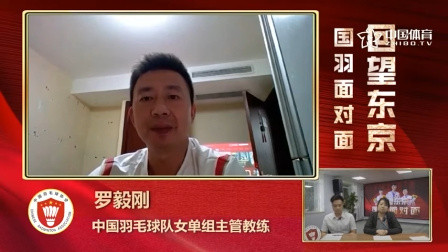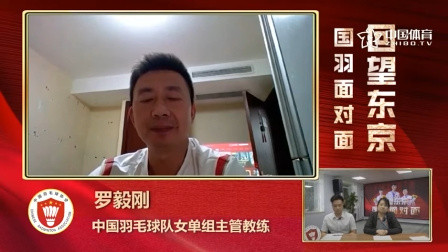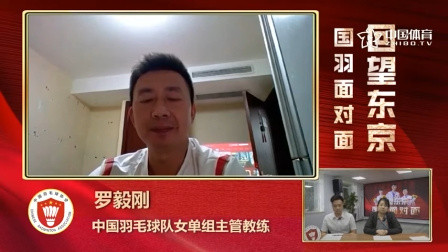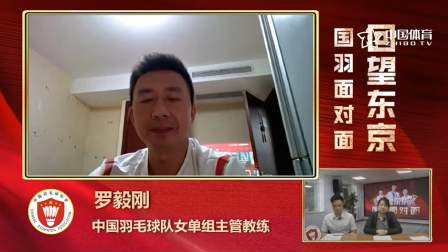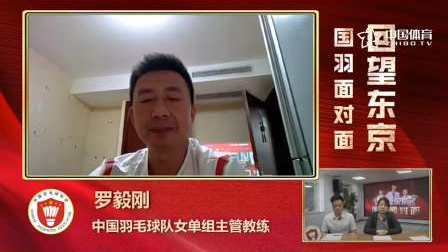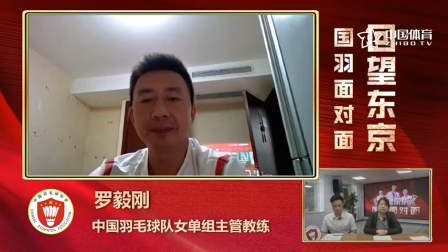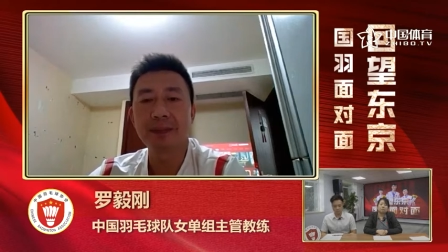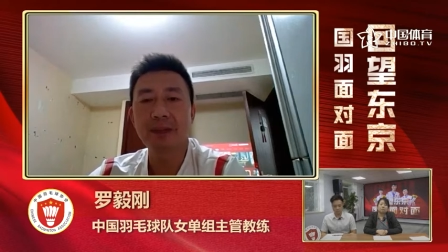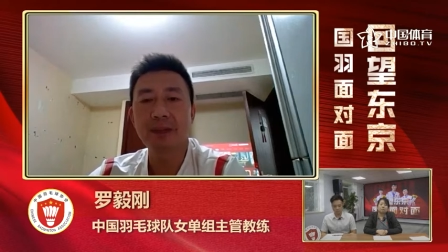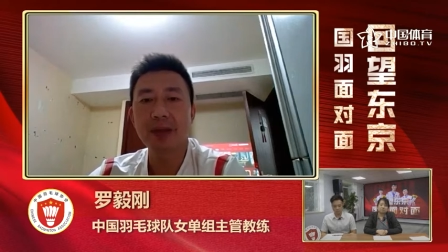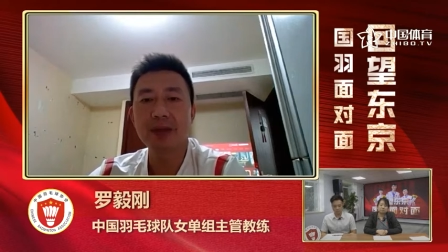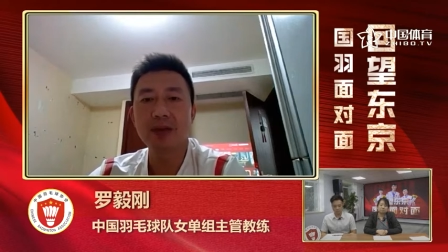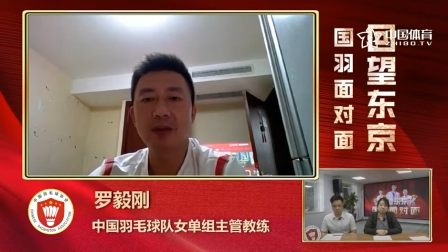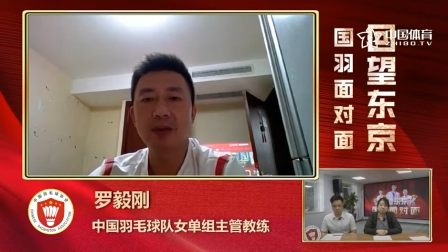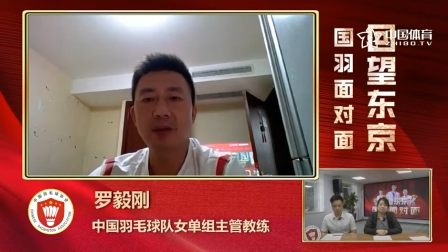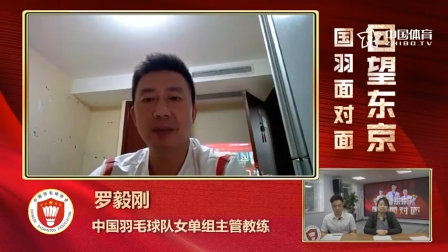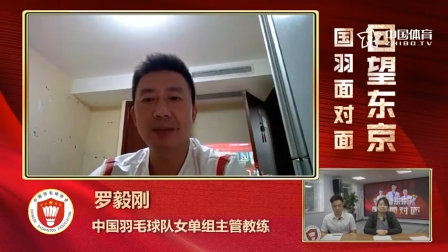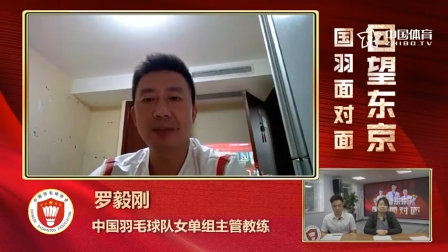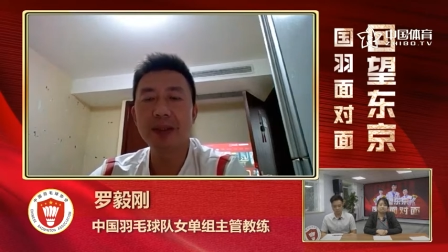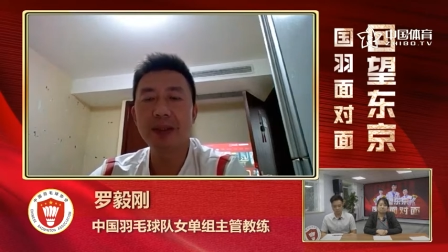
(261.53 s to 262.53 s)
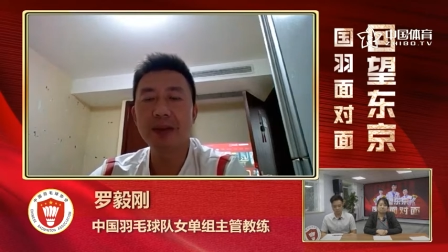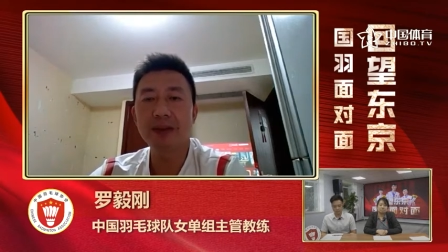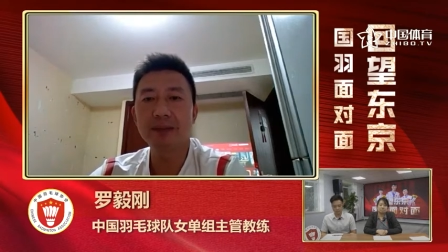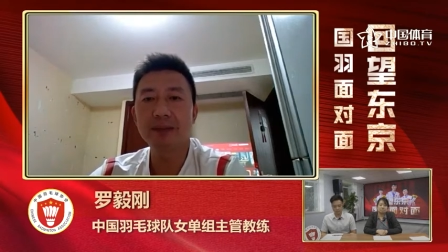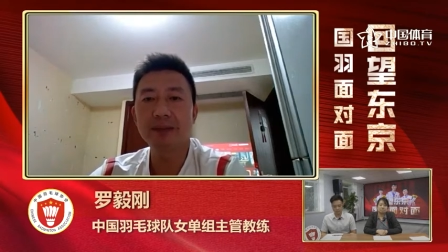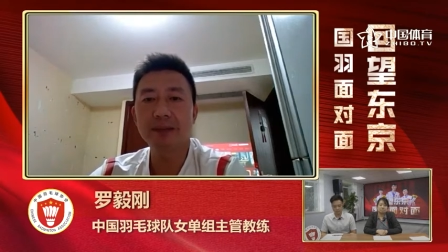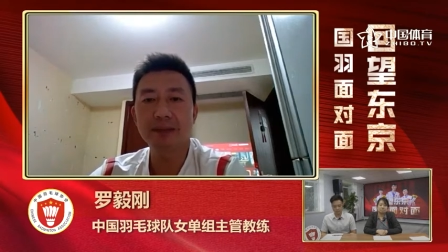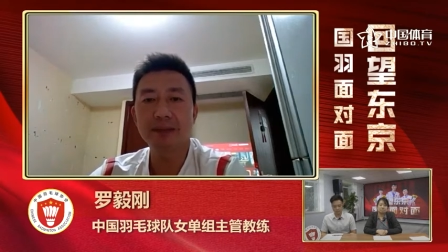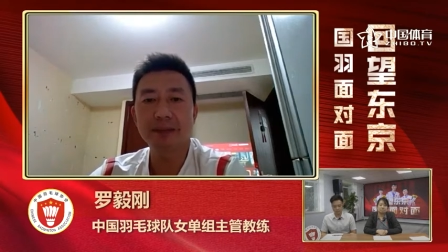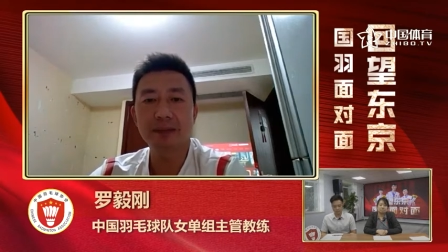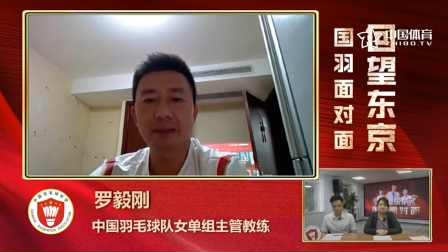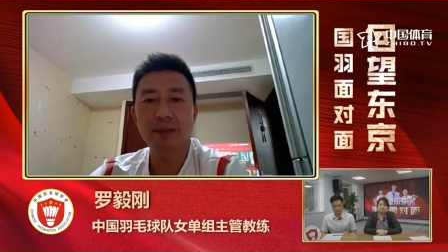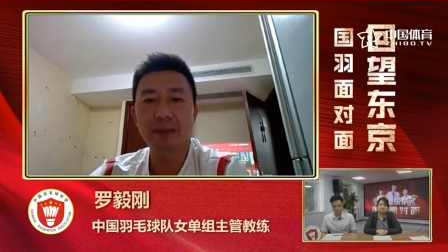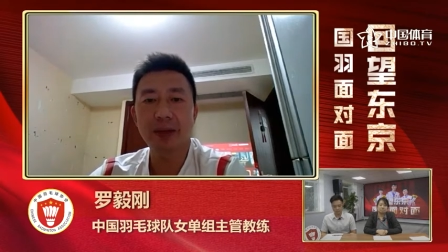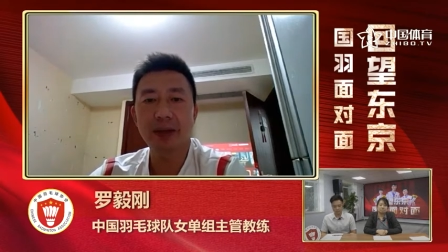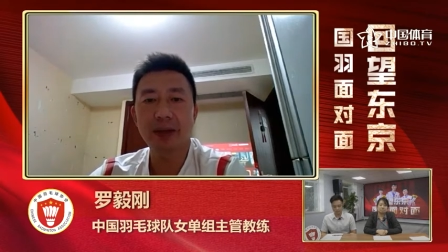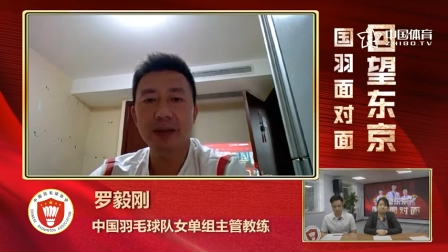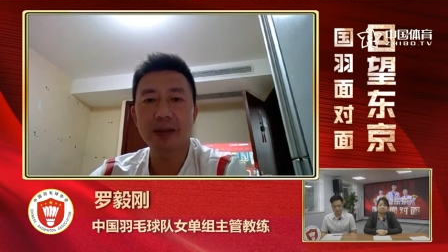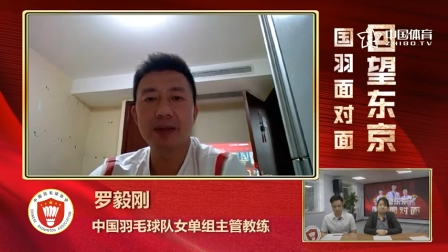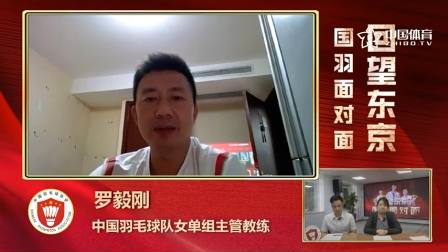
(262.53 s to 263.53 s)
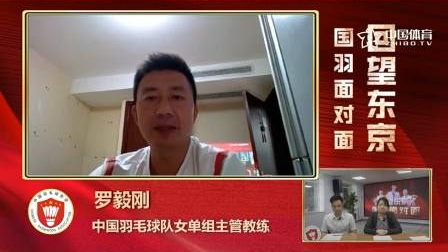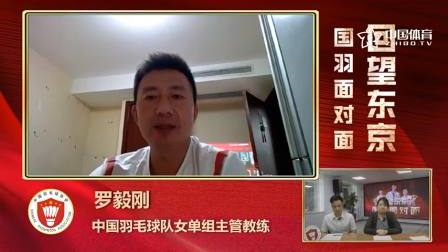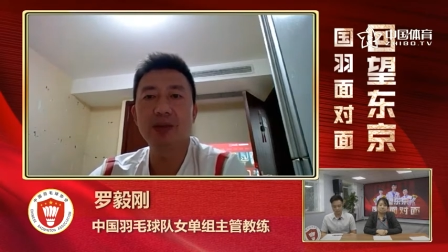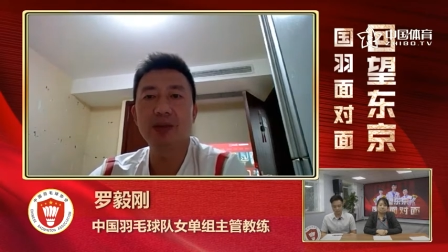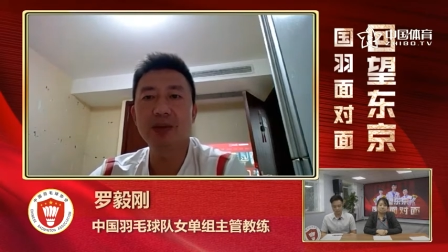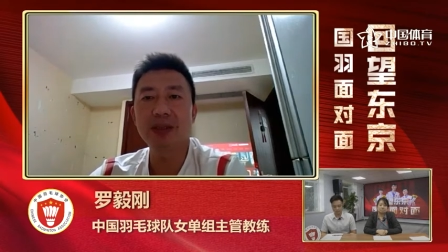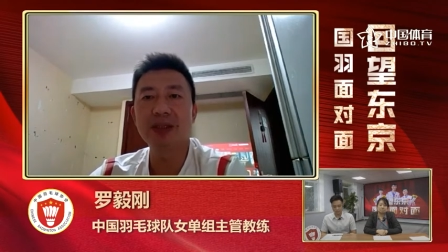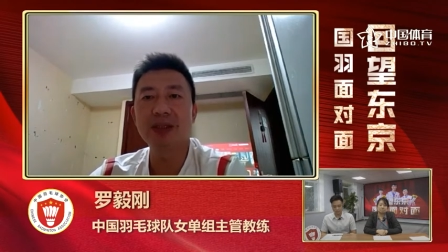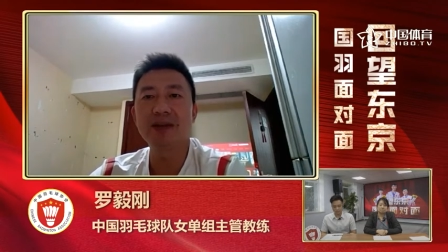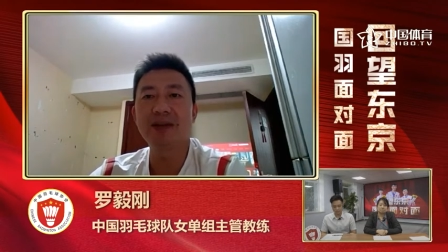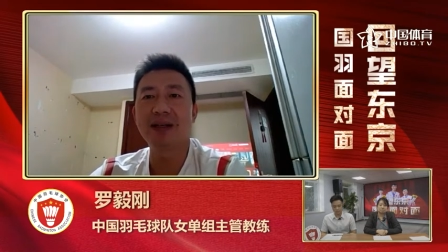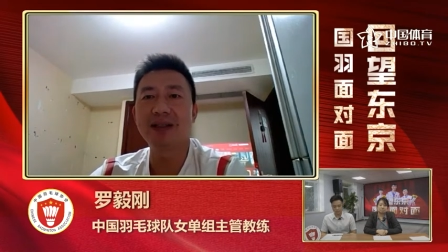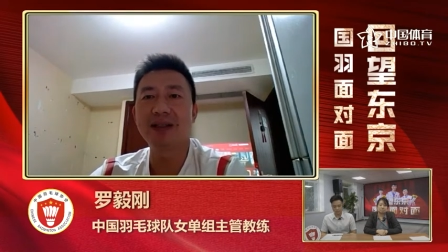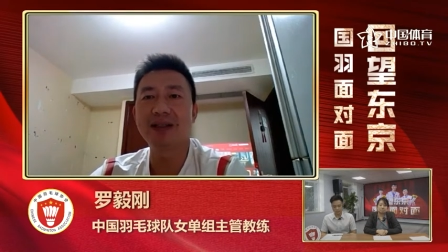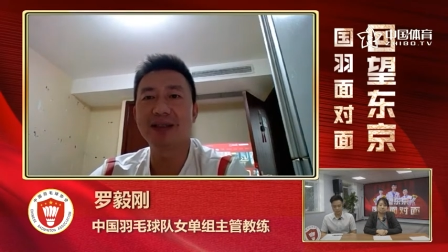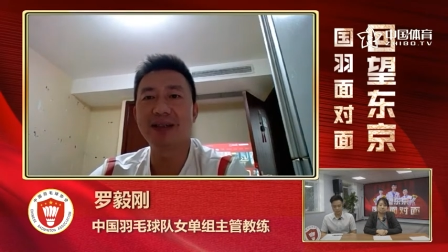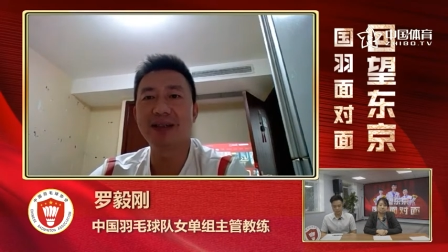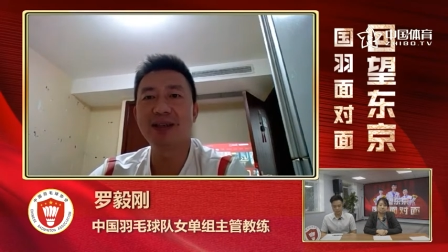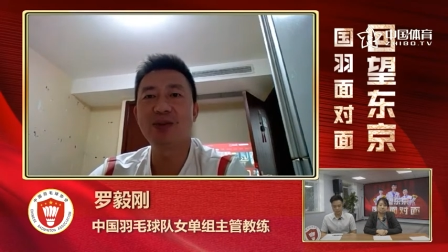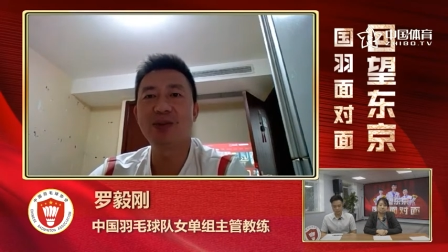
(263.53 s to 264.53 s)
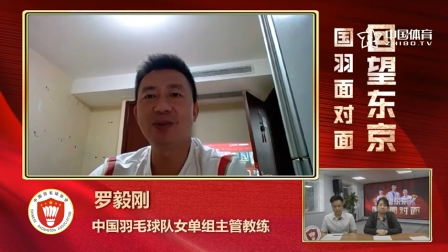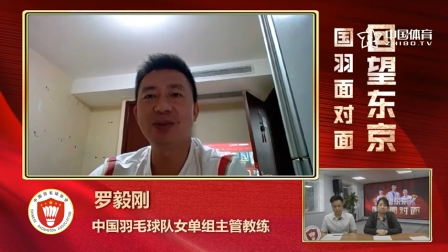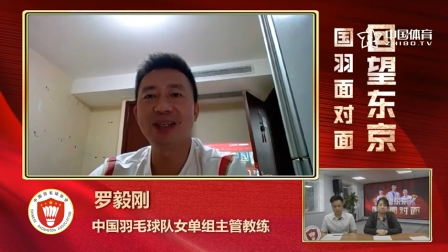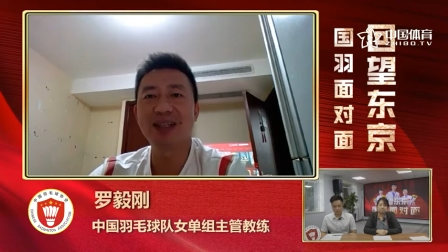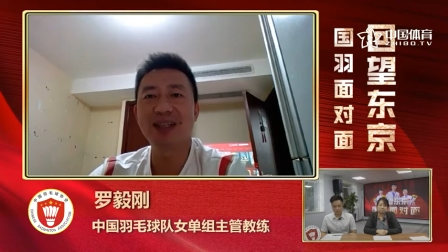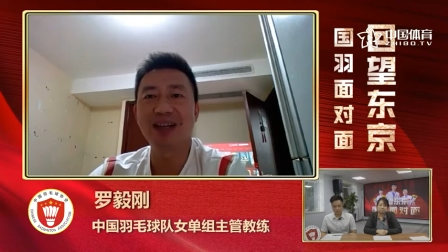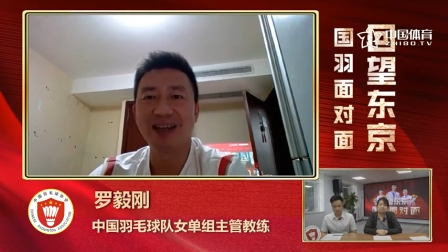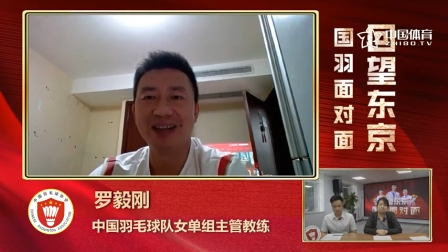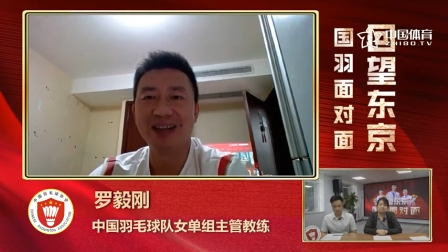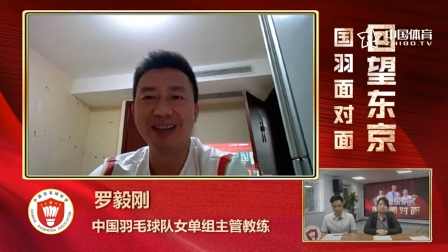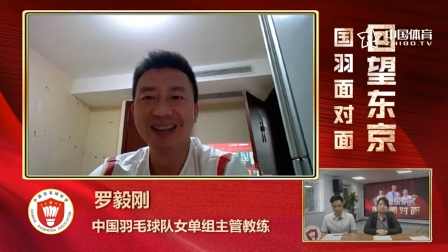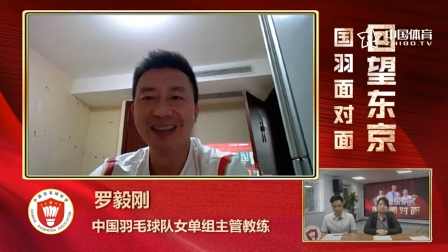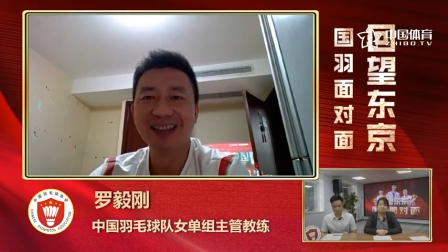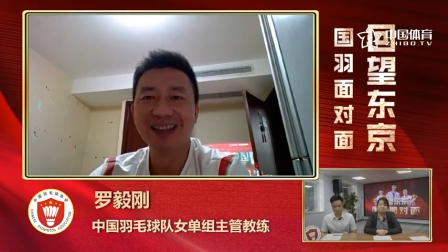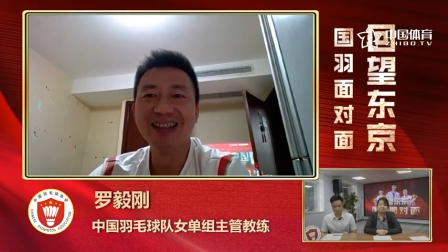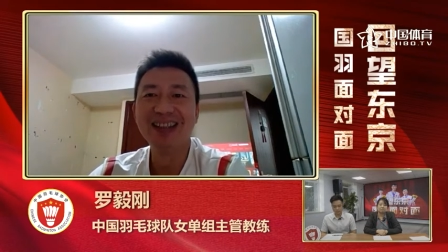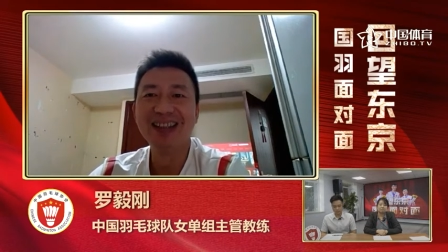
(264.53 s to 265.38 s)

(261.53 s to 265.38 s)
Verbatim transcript: 嗯，但是我们还是一如既往，只能鼓励他。